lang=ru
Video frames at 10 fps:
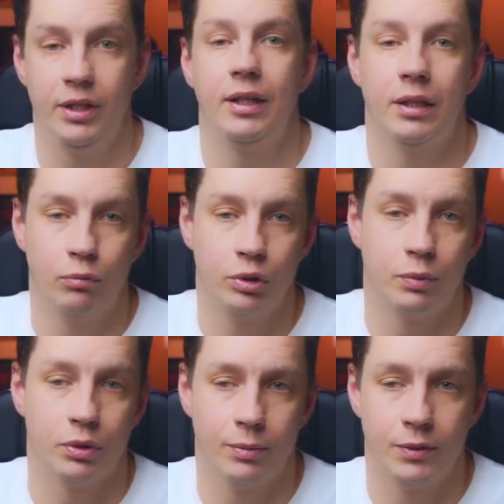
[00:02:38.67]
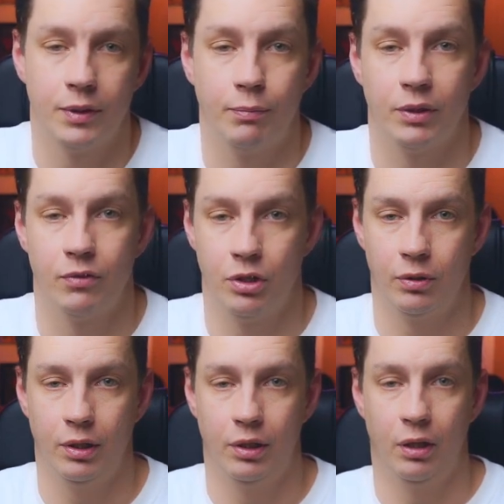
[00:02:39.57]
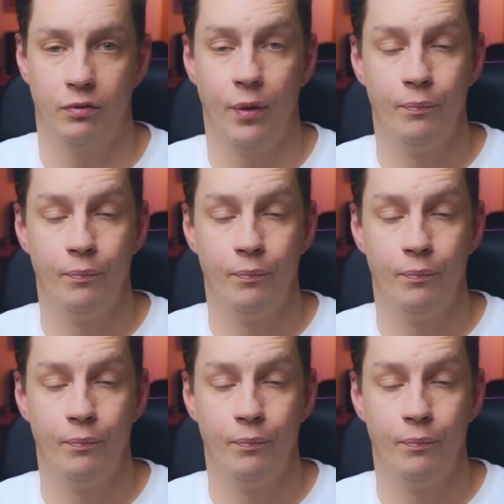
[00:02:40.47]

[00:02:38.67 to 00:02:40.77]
Это будет способствовать продвижению каналов.